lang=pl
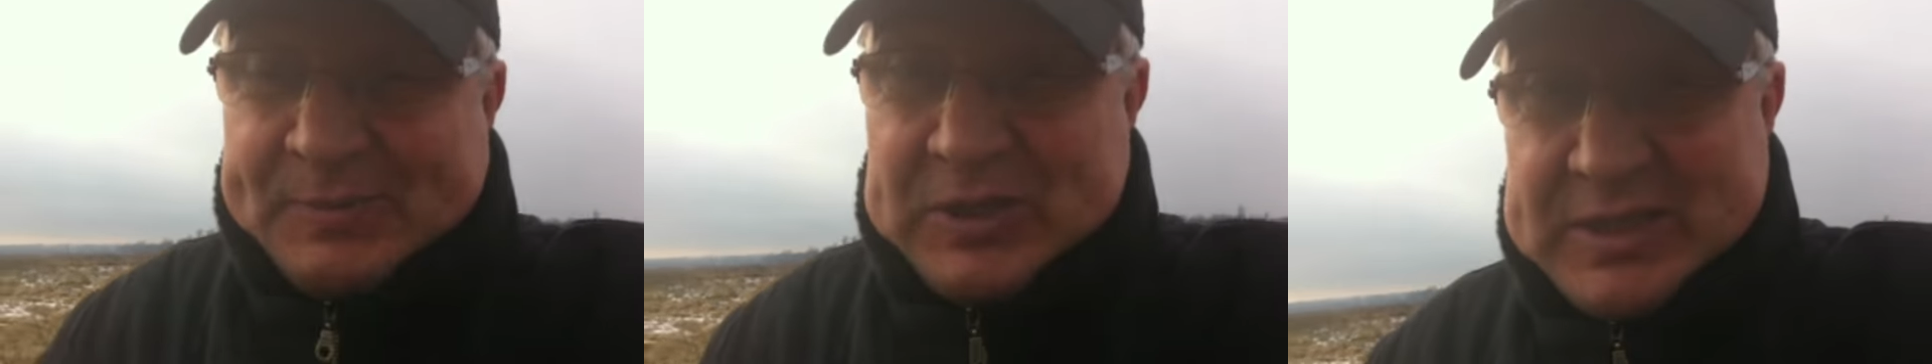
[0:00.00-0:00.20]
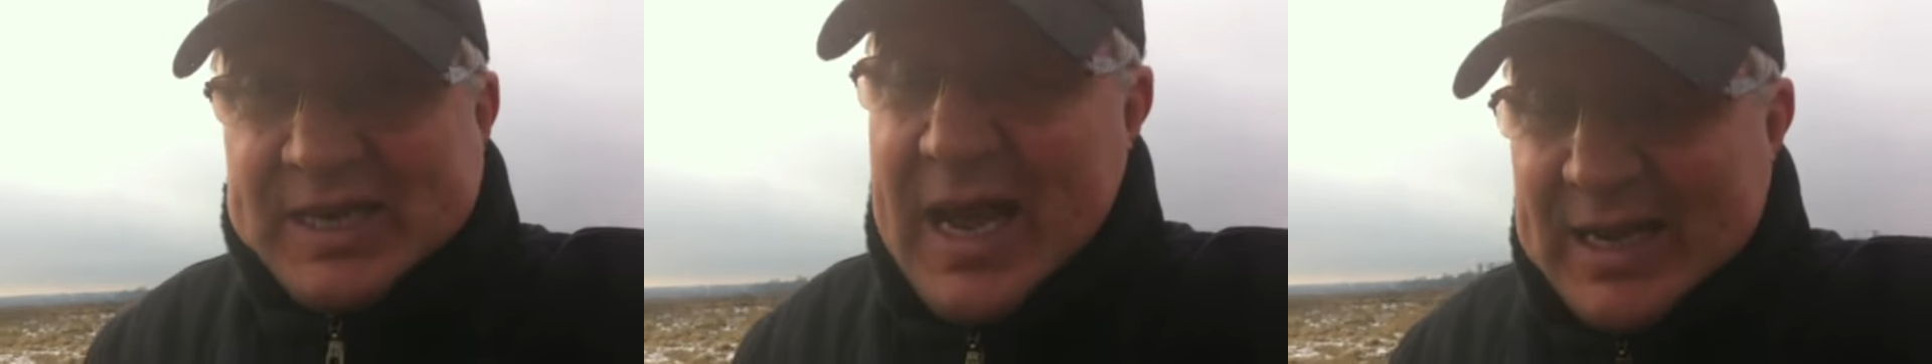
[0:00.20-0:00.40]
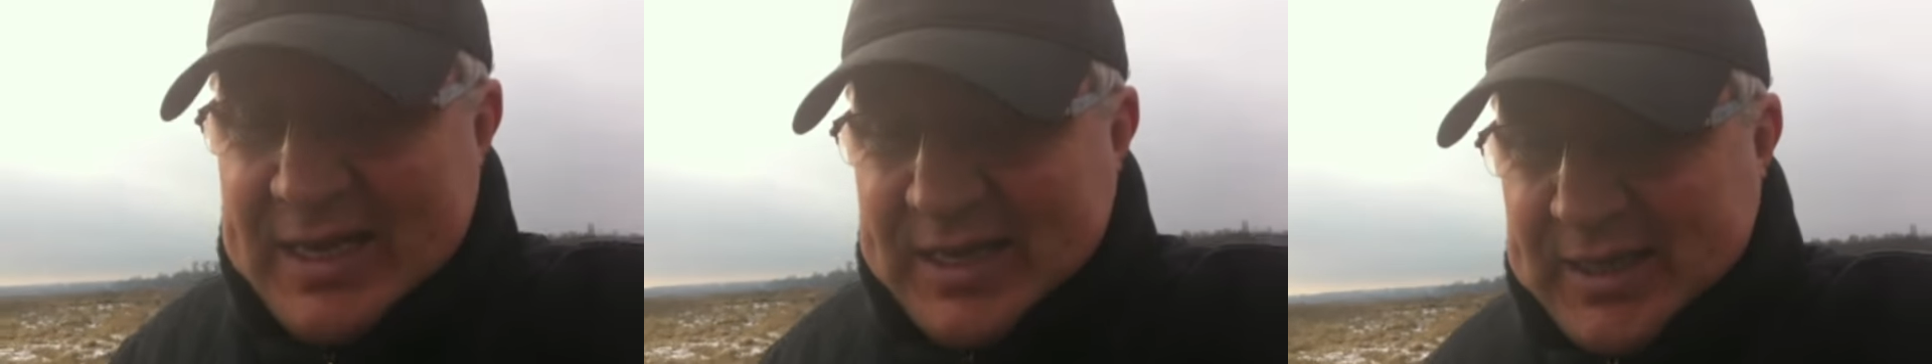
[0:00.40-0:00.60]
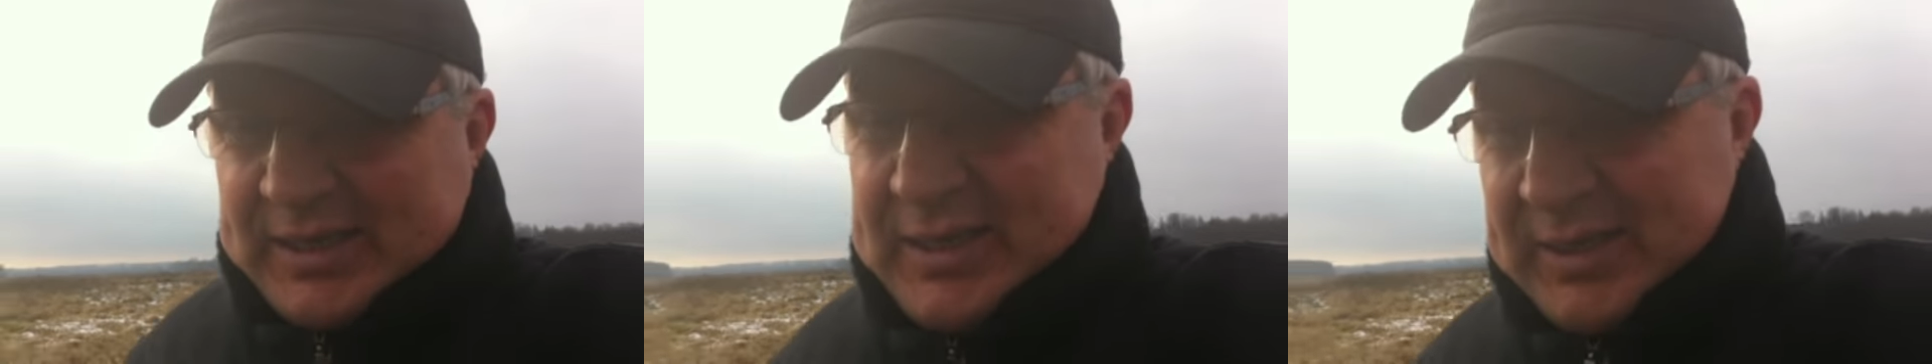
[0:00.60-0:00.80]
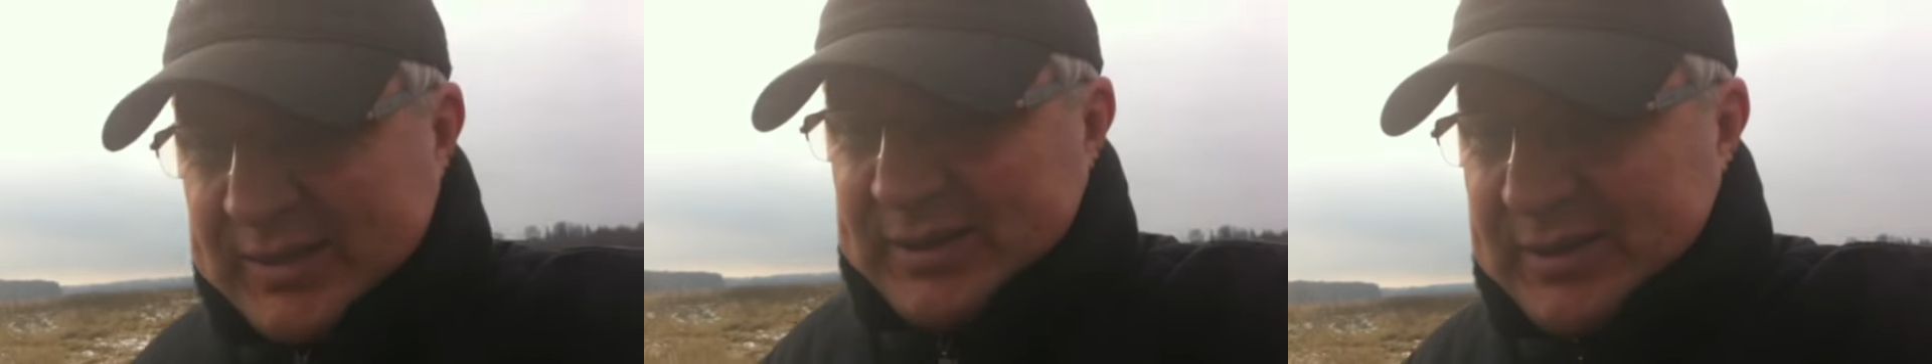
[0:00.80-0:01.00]
ja
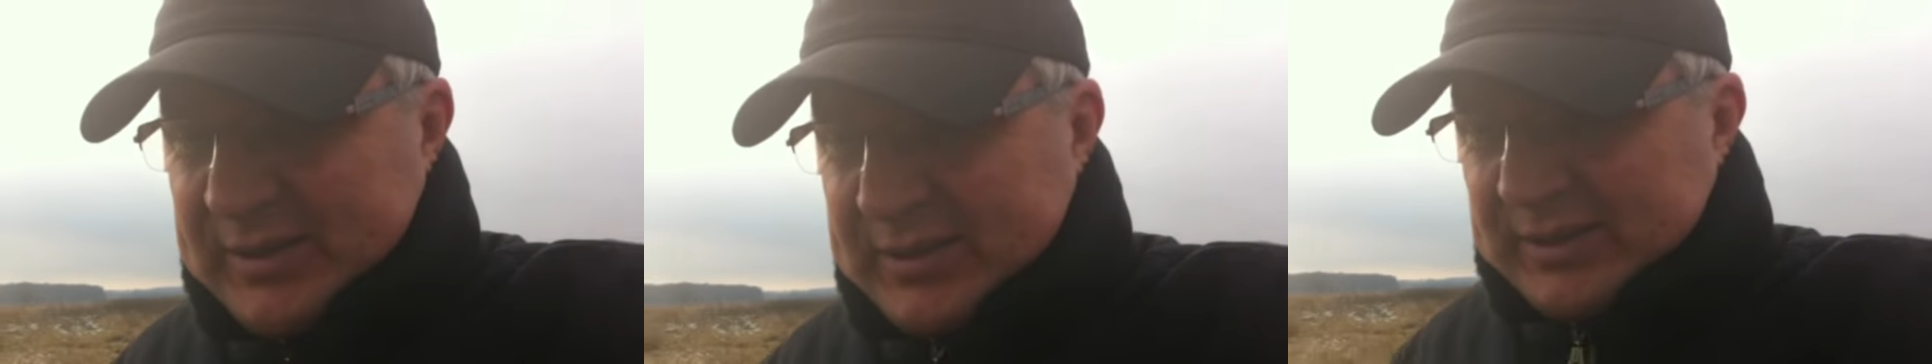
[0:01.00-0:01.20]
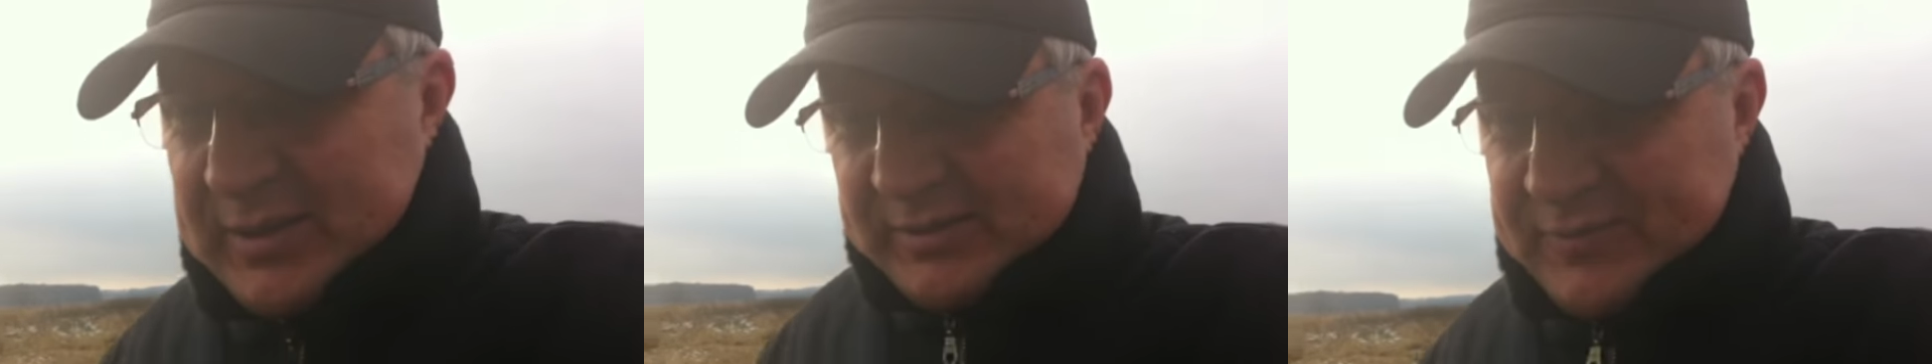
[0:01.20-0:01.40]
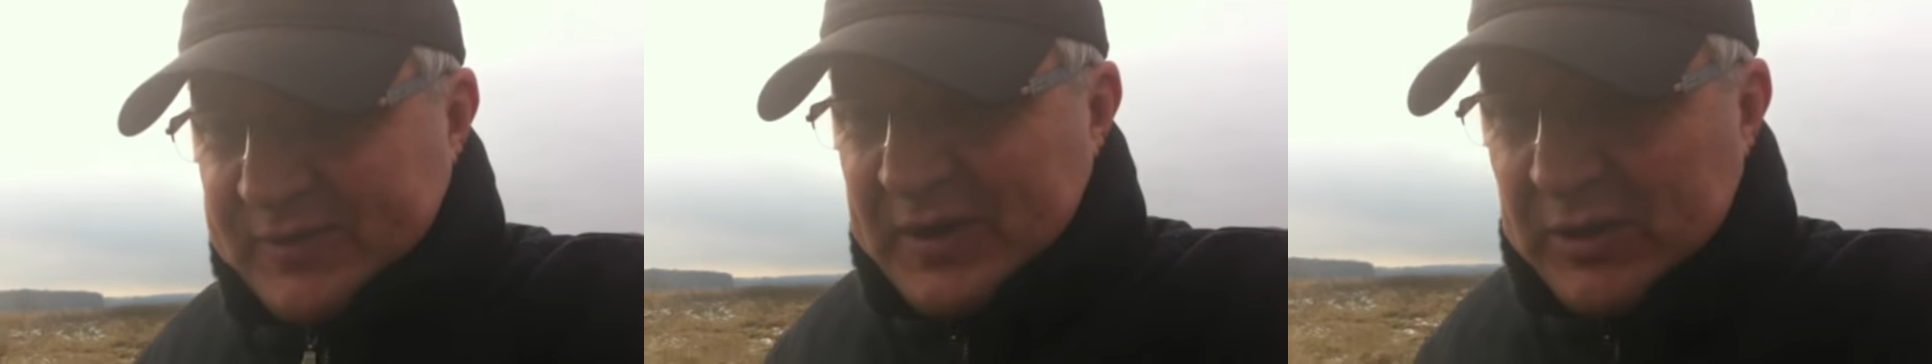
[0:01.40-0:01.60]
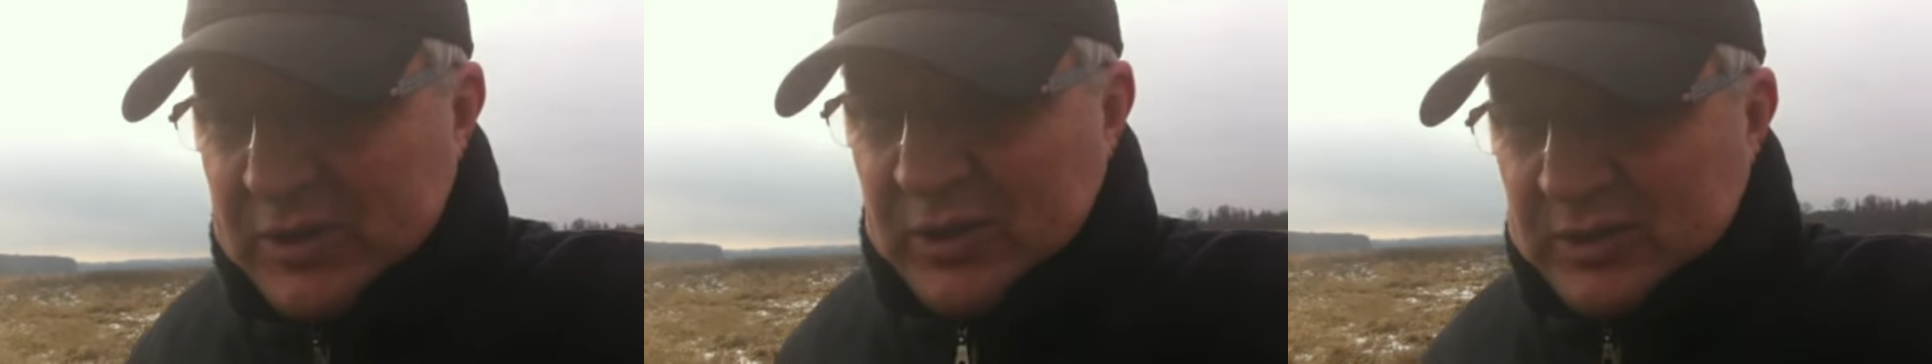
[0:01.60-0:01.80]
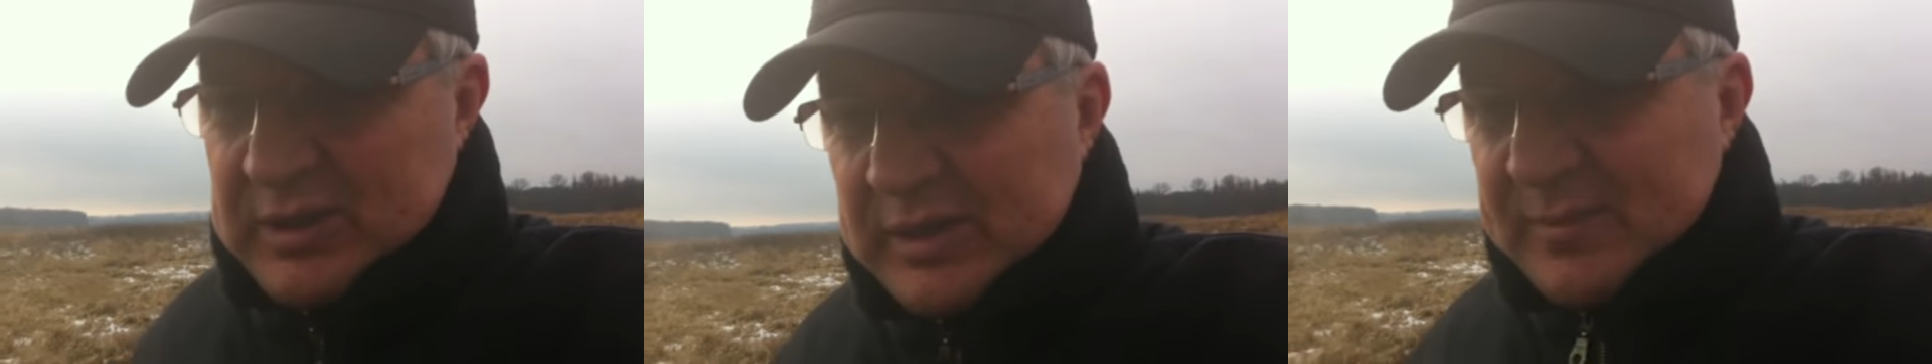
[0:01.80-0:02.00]
przyznaję,
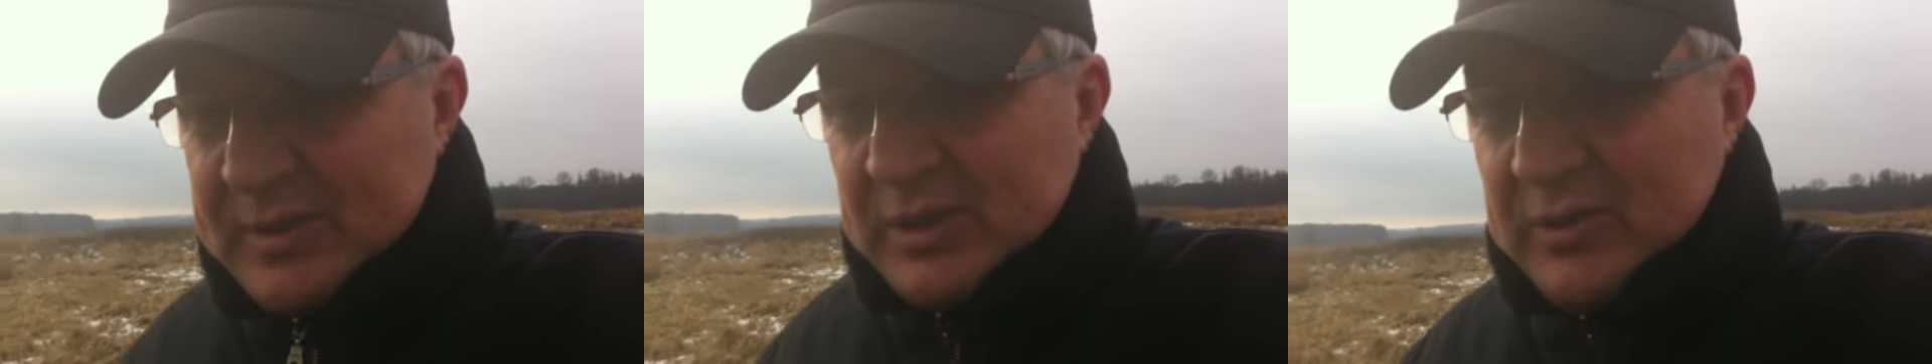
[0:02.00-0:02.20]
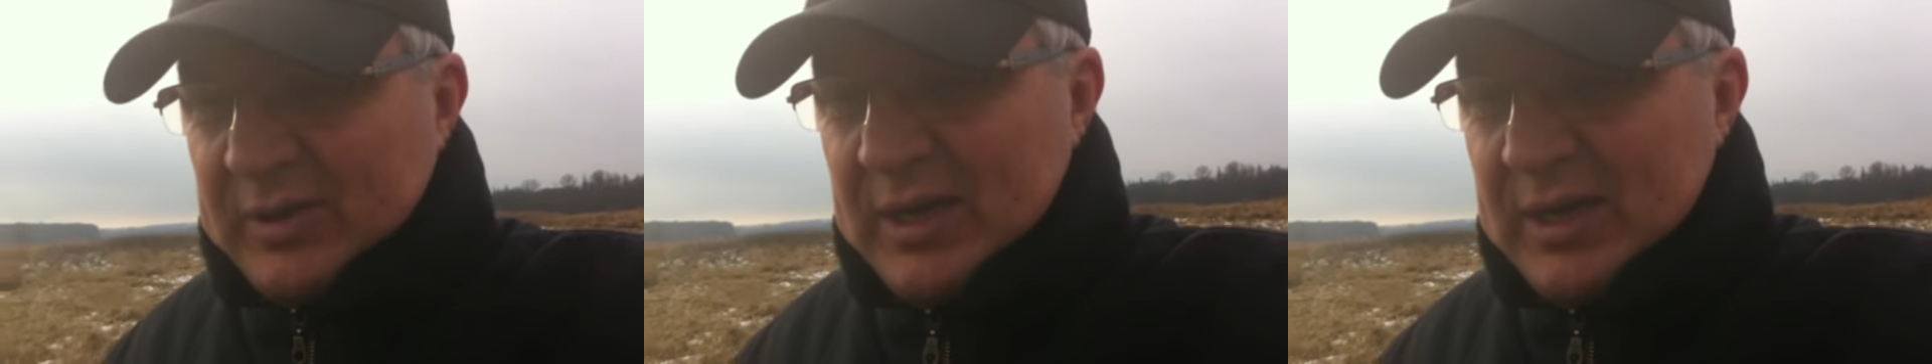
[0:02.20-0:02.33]
wielokrotnie mnie